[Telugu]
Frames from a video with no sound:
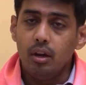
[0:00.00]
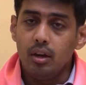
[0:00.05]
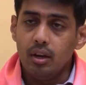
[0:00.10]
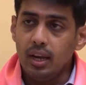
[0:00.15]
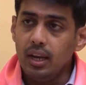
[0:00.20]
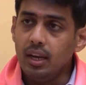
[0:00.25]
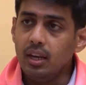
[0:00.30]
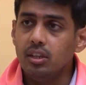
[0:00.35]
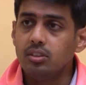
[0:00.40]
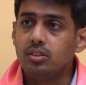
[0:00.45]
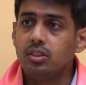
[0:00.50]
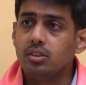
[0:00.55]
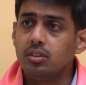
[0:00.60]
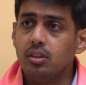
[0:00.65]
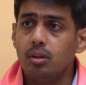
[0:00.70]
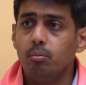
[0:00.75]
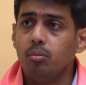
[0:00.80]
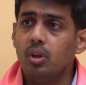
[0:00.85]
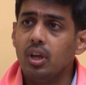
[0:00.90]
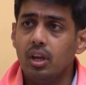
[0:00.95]
డ్రైనేజ్
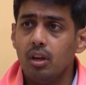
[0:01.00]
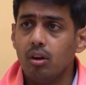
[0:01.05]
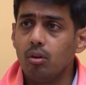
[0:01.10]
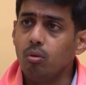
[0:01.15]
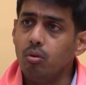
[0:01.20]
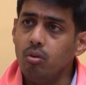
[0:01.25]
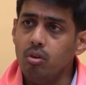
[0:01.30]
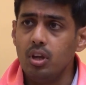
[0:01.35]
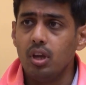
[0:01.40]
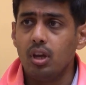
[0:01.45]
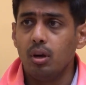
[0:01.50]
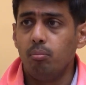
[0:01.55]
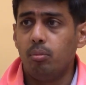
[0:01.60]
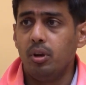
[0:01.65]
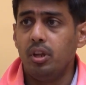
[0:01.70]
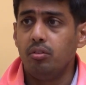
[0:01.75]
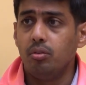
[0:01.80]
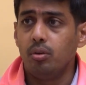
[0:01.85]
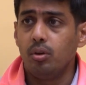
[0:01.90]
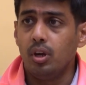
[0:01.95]
సిస్టమ్ దగ్గర కొన్ని
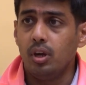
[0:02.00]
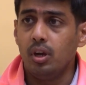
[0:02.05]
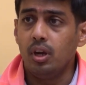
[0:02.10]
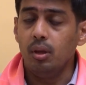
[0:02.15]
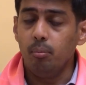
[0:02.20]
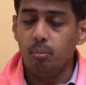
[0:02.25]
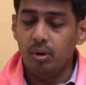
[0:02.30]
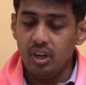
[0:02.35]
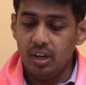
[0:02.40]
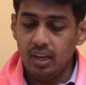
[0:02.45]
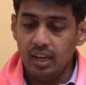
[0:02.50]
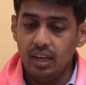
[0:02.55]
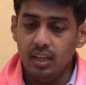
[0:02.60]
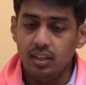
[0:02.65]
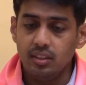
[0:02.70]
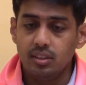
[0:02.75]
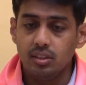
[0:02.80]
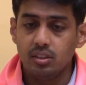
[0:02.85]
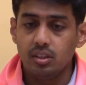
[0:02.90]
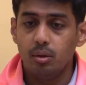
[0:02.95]
కంప్లైంట్స్ ఉన్నాయండి బట్
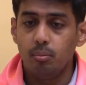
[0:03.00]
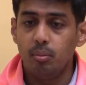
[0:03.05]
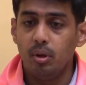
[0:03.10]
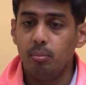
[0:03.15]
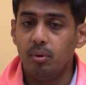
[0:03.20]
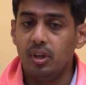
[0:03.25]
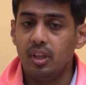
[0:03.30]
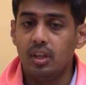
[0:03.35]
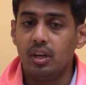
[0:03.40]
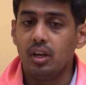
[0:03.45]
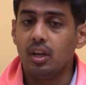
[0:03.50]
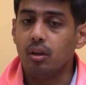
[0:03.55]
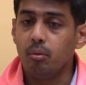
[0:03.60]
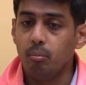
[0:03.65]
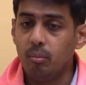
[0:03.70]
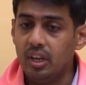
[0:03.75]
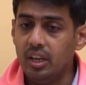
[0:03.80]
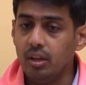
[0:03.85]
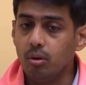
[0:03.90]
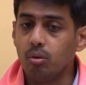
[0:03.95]
డ్రైనేజ్ సిస్టమ్ ఏమైందంటే
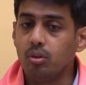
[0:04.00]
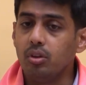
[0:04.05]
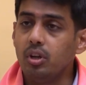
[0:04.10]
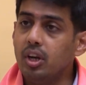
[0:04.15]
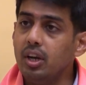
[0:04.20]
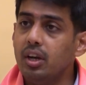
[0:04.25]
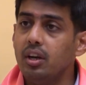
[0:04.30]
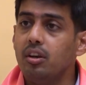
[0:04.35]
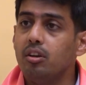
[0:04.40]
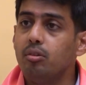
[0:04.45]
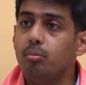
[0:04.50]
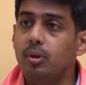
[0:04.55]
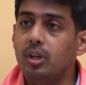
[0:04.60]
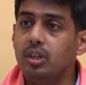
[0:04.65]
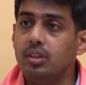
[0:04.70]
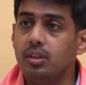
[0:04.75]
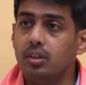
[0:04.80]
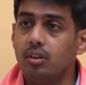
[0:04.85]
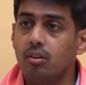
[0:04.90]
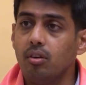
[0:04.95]
మళ్ళీ కొత్త టెండర్స్
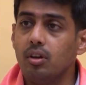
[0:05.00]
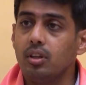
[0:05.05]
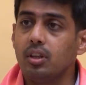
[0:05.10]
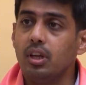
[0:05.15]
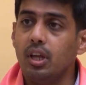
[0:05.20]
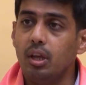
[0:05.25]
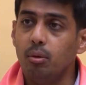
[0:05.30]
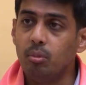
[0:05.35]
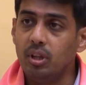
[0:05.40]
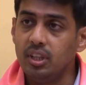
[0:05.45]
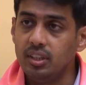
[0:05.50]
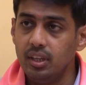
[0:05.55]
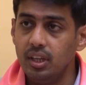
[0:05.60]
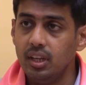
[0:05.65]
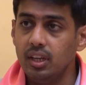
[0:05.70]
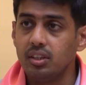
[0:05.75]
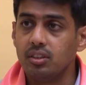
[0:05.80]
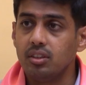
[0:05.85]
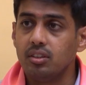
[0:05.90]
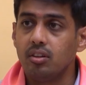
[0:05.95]
పిలిచిన తర్వాత ఎమ్మెల్సీ
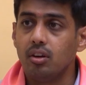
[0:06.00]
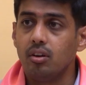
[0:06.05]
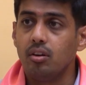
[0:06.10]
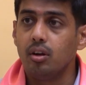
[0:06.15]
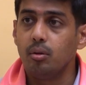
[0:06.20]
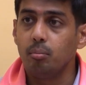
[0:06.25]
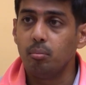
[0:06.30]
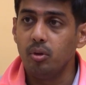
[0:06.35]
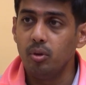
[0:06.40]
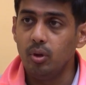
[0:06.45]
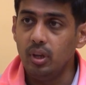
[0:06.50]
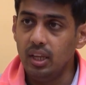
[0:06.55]
ఎలక్షన్స్ రావడం